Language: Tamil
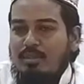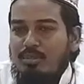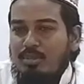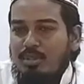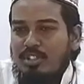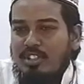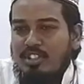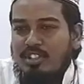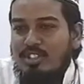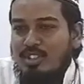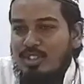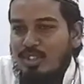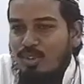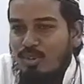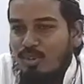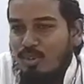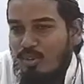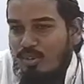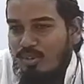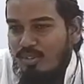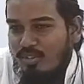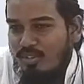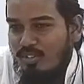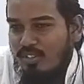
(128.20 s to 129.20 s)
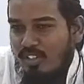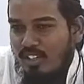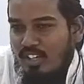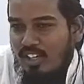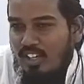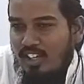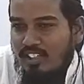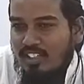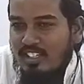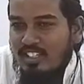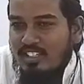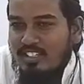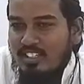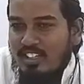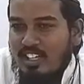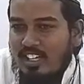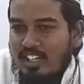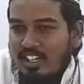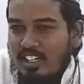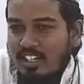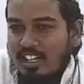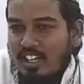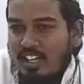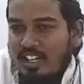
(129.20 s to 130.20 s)
நம்ம தெரிஞ்சுக்குவோம்
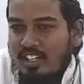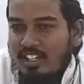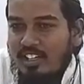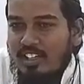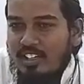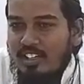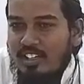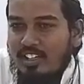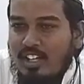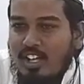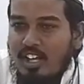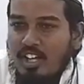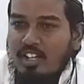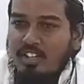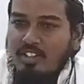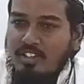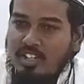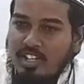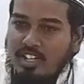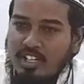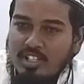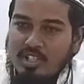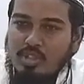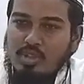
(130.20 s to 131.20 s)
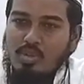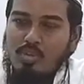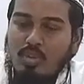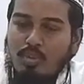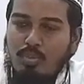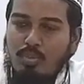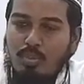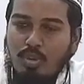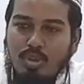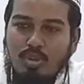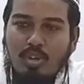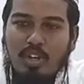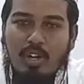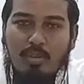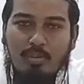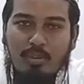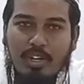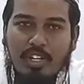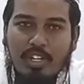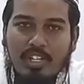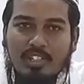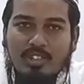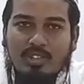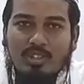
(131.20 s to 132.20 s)
ஹதீஸ்னால் என்னென்னு தெரிஞ்சுக்குவோம் பொதுவாக
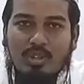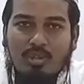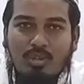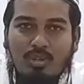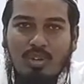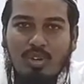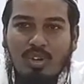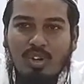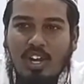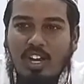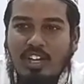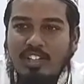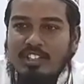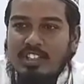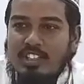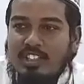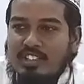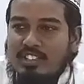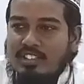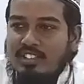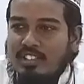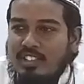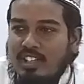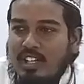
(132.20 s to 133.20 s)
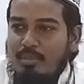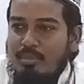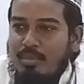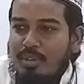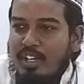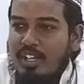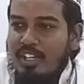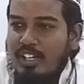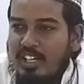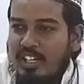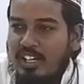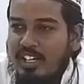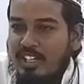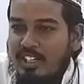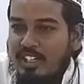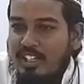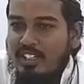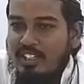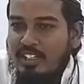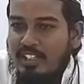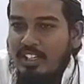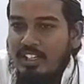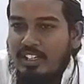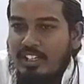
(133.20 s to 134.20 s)
நம்ம என்ன சொல்லுவோம் ஹதீஸ் அப்படின்னா
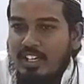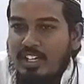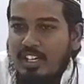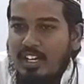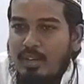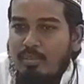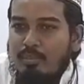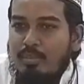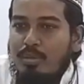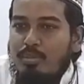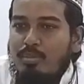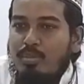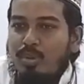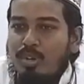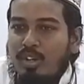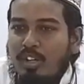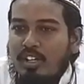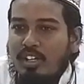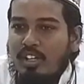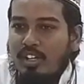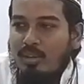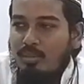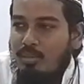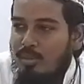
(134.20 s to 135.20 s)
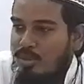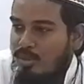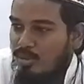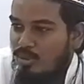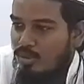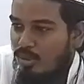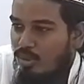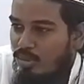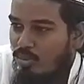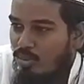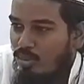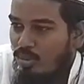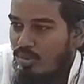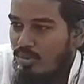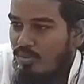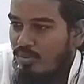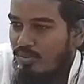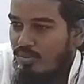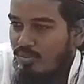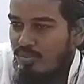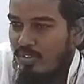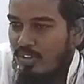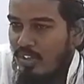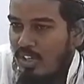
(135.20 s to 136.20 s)
என்னங்கன்னு கேட்டால் நபி மொழி அப்படின்னு சொல்லுவோம்
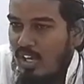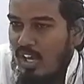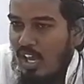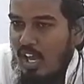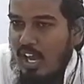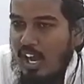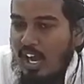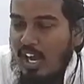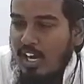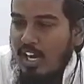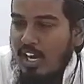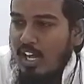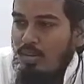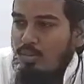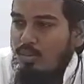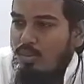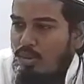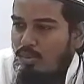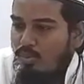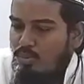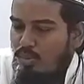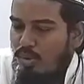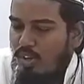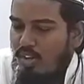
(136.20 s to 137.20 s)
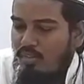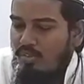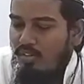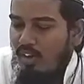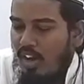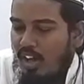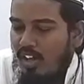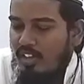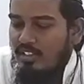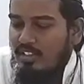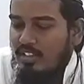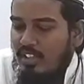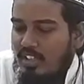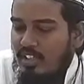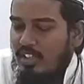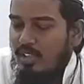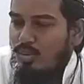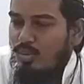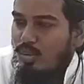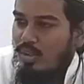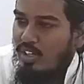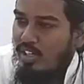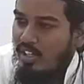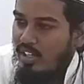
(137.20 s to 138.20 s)
ஆனால் ஒவ்வொரு
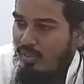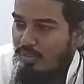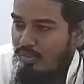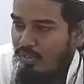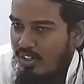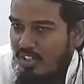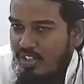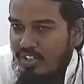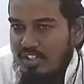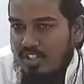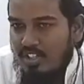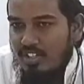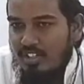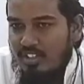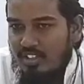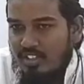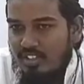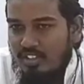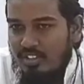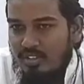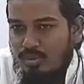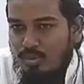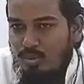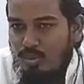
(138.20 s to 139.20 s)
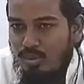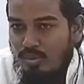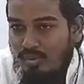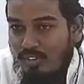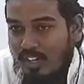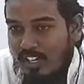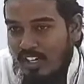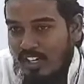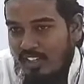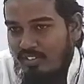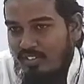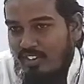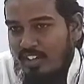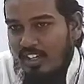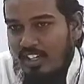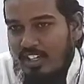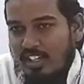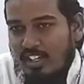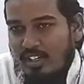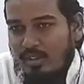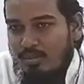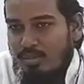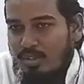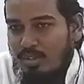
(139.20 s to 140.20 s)
வார்த்தைக்கும் ஒரு டெஃபினேஷன் இருக்குது ஒரு வரை
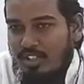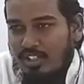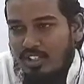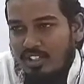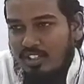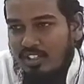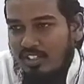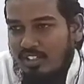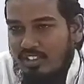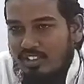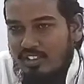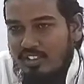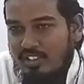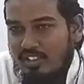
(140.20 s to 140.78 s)
விளக்கணம் இருக்கிறது